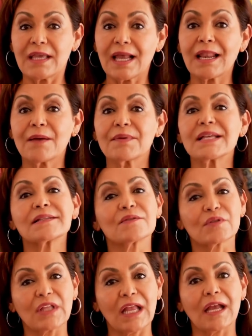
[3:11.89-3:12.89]
y a la vez
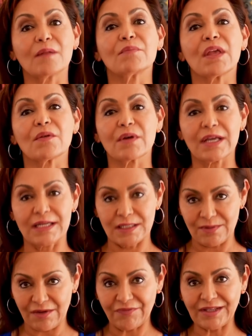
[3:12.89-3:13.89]
no tengan miedo que
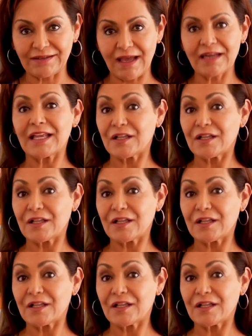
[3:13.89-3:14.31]
les va a afectar